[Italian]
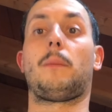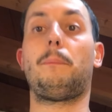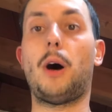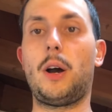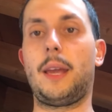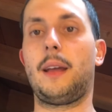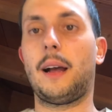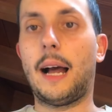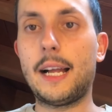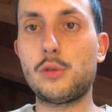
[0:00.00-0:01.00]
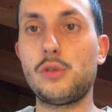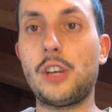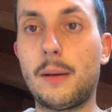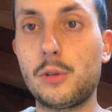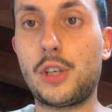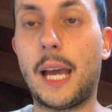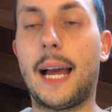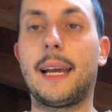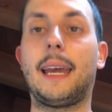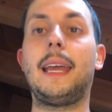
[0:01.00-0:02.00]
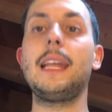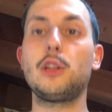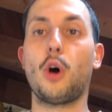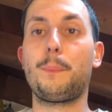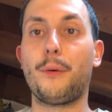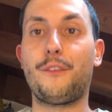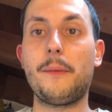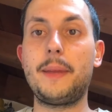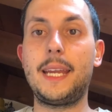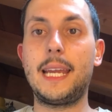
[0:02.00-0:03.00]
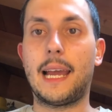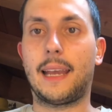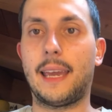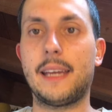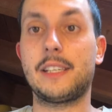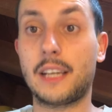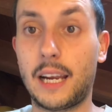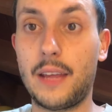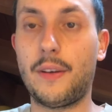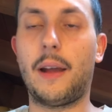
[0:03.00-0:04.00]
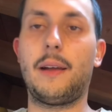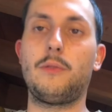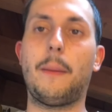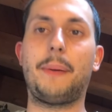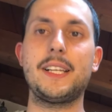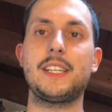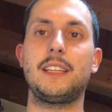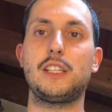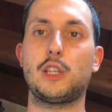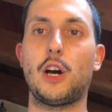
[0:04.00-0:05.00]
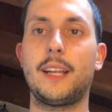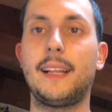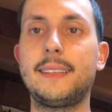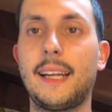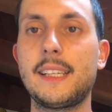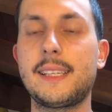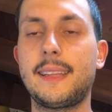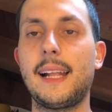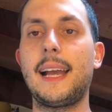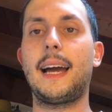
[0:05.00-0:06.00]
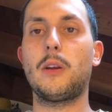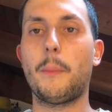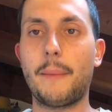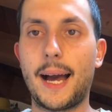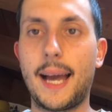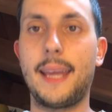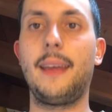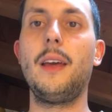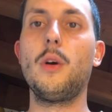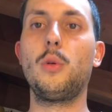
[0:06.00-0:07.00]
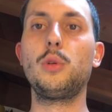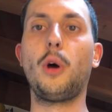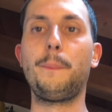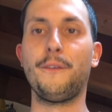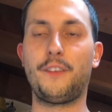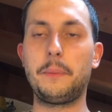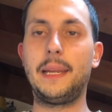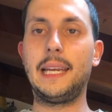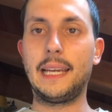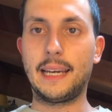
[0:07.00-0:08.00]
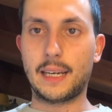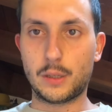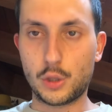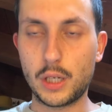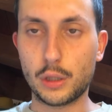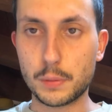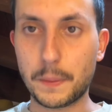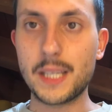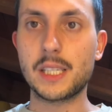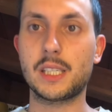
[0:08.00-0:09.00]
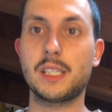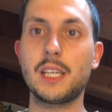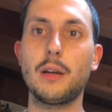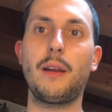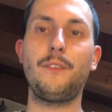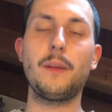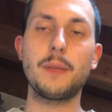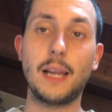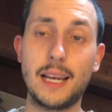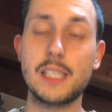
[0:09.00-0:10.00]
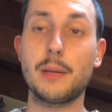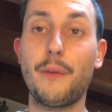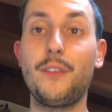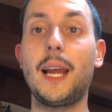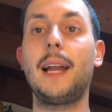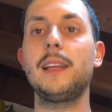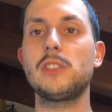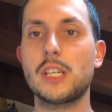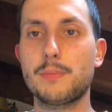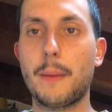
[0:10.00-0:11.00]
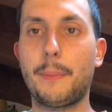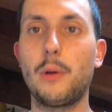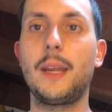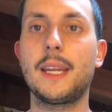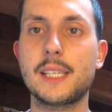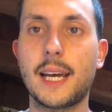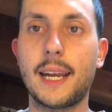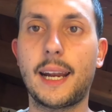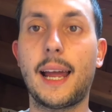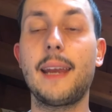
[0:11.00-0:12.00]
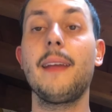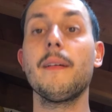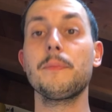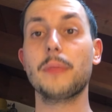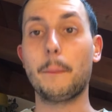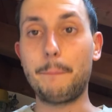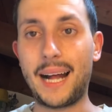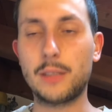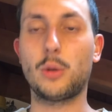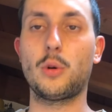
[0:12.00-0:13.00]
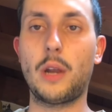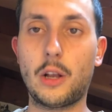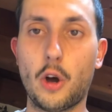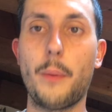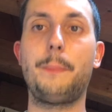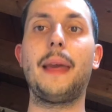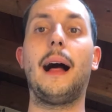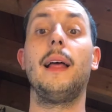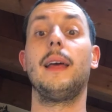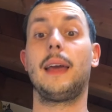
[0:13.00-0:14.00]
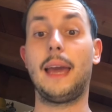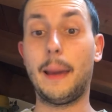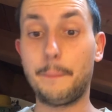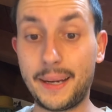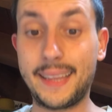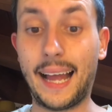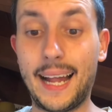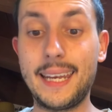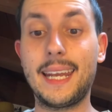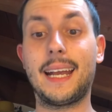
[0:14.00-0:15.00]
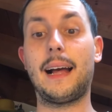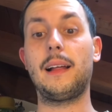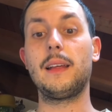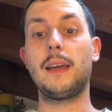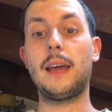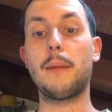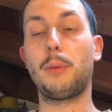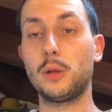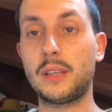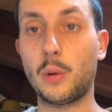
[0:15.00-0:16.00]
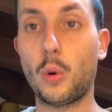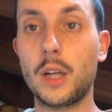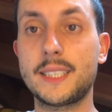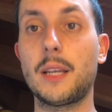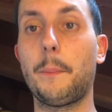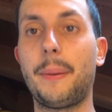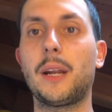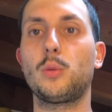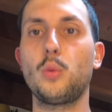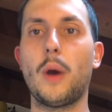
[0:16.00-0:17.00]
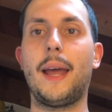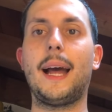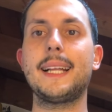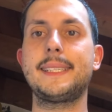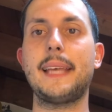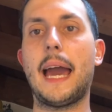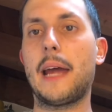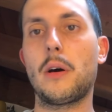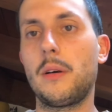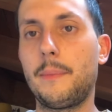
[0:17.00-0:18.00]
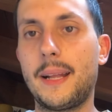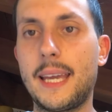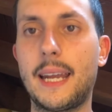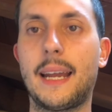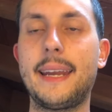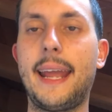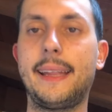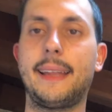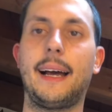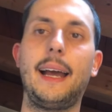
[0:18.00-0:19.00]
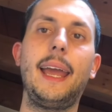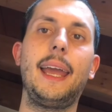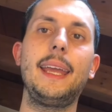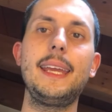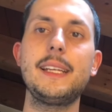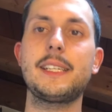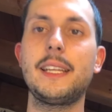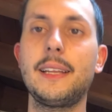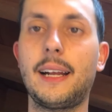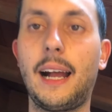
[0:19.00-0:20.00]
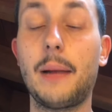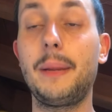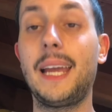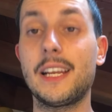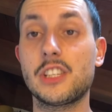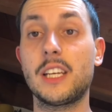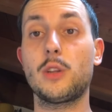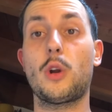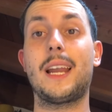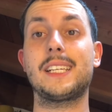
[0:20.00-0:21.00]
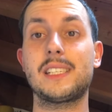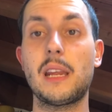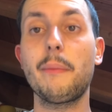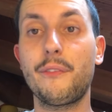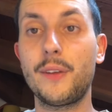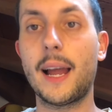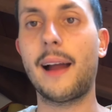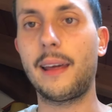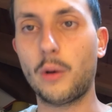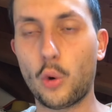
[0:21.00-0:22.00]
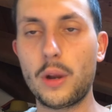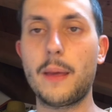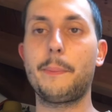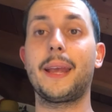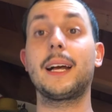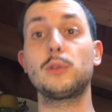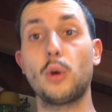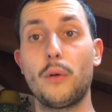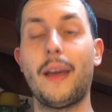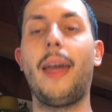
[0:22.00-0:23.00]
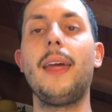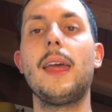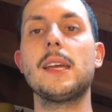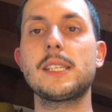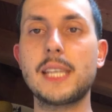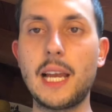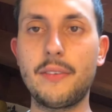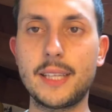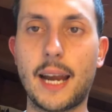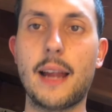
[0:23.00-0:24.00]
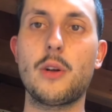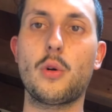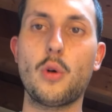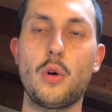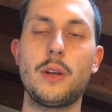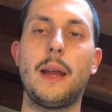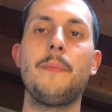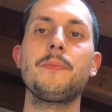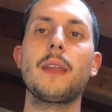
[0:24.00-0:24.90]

Poi aggiungiamoci anche il doppio femminile che scrive una pagina di storia del tennis italiano, mai un doppio femminile era riuscito a spingersi sino alle, fem- alle semifinali, Jasmine Paolini e Sara Errani battono la coppia eh, britannica eh, Botter Watson per 2 a 0 in maniera netta e insindacabile e accedono alla semifinale olimpica dove se la vedranno con